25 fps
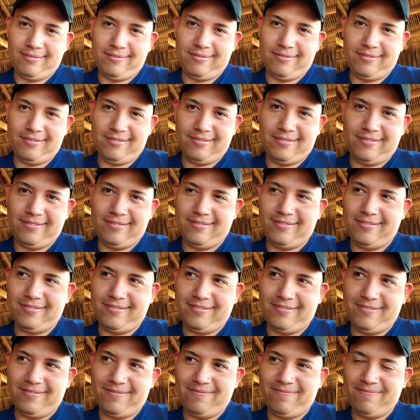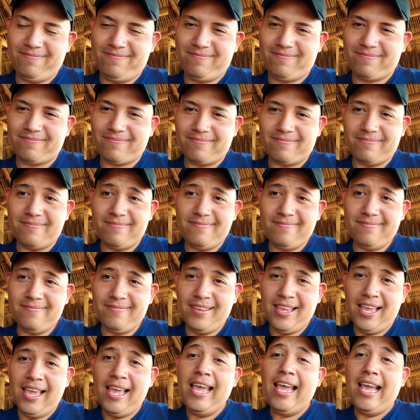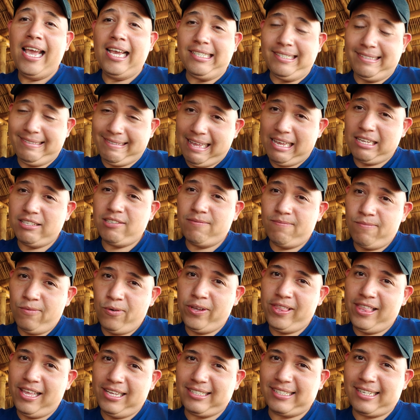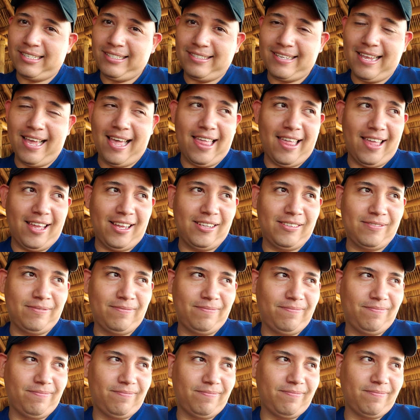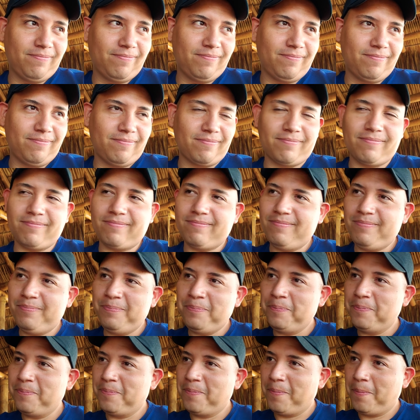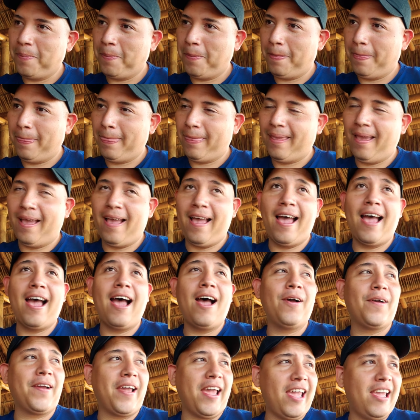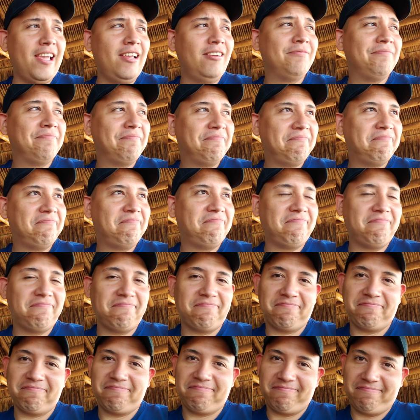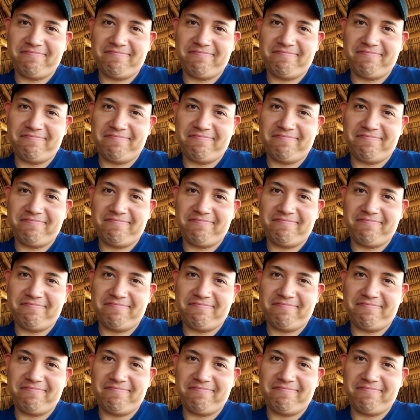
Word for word: No, muy descansada. ¿Estás muy descansada? sí, porque llovió muy rico. Ah, durante la noche,